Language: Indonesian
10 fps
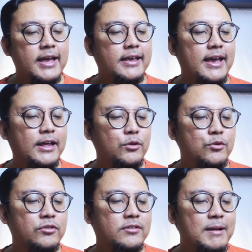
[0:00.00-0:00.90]
yaitu
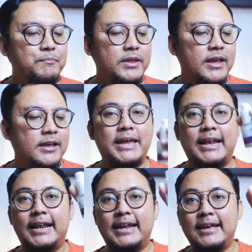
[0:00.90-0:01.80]
Something
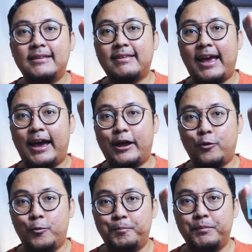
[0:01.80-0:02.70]
Peeling
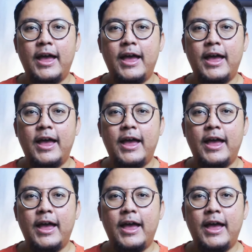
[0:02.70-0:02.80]
Serum.